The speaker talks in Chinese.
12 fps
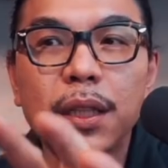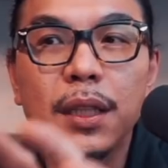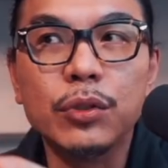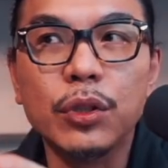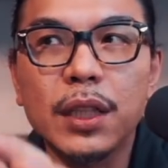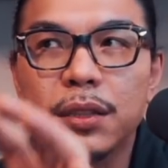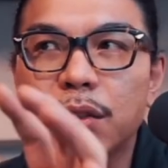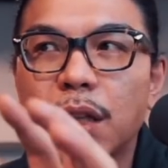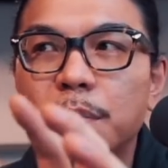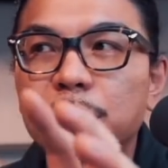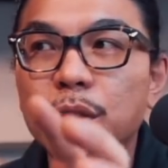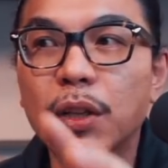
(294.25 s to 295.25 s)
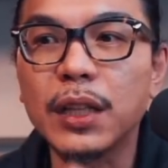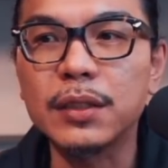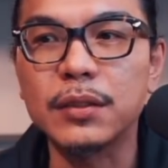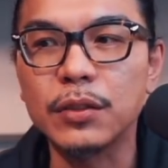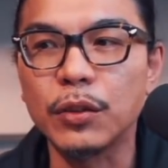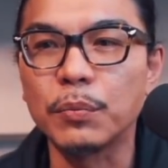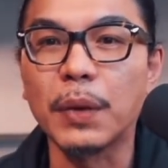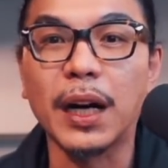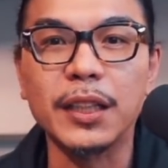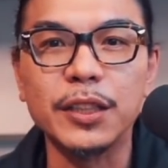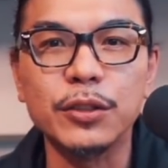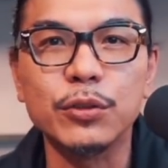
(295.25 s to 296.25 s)
所以那时候他们就开始种马
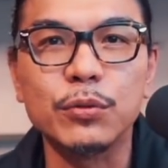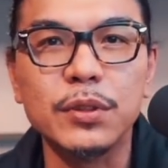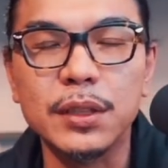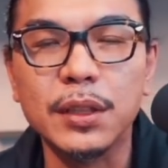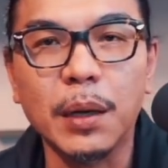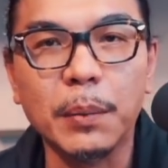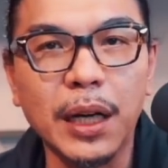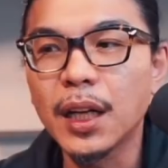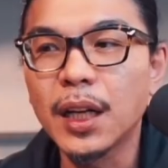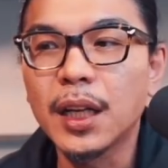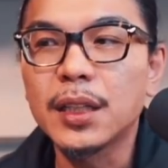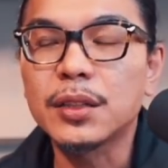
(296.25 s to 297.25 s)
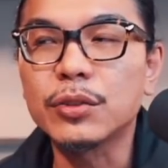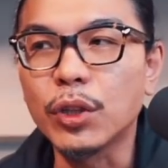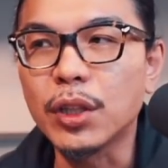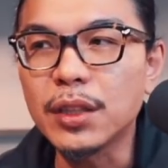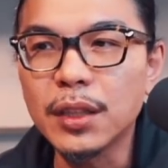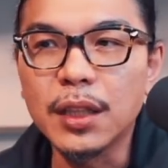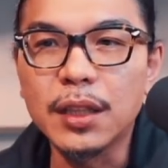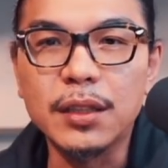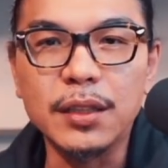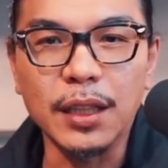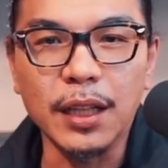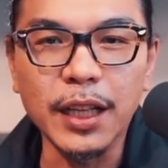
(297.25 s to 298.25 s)
铃薯，你知道吗？就是说你
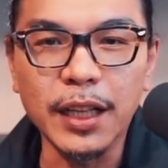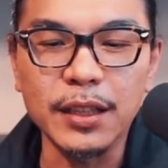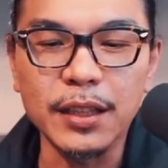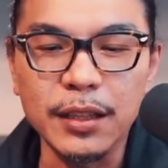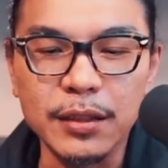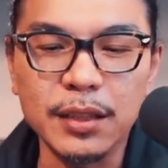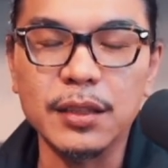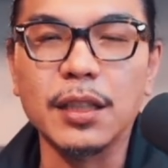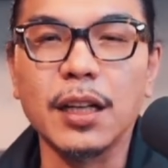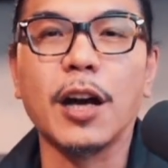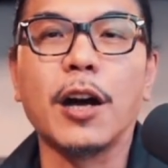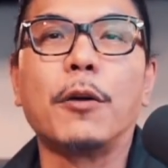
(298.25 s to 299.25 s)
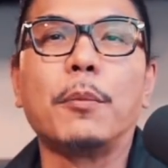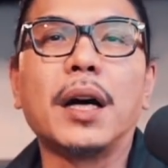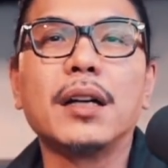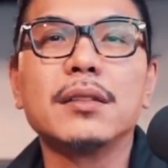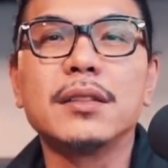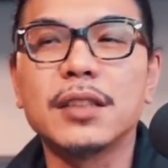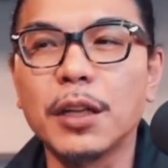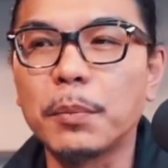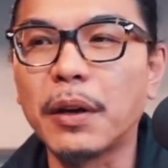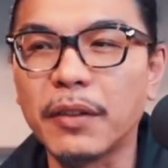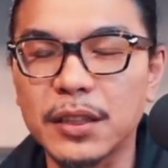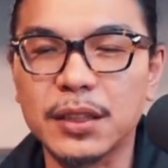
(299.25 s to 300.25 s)
人类一定要吃得好嘛，你才有办
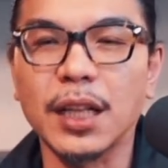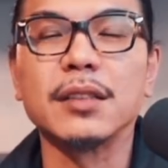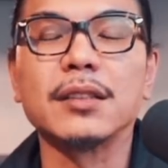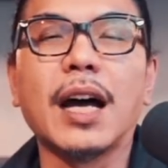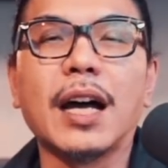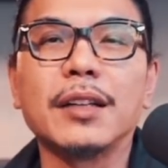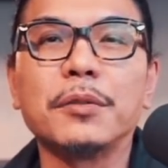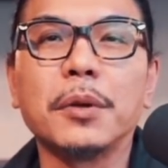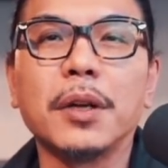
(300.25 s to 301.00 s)
法强大，对不对？